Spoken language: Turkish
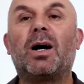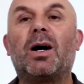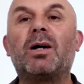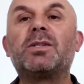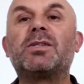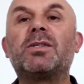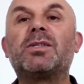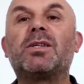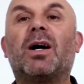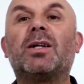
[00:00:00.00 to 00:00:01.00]
asrı
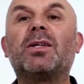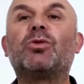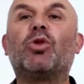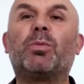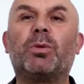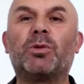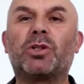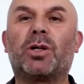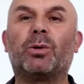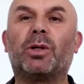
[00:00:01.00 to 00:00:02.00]
saadet toplumu çıkarıyor.